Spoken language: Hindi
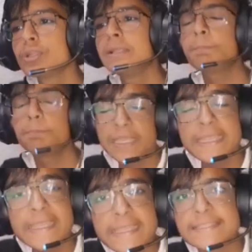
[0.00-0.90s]
के लिए
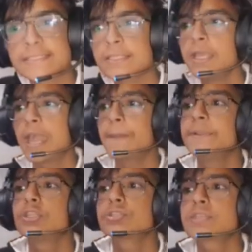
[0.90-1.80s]
प्लीज अभी
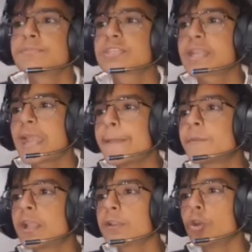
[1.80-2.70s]
तो सब्सक्राइब
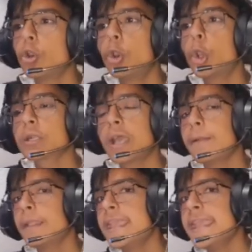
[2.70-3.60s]
कर दो और
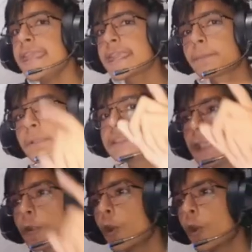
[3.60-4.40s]
एक बंदे को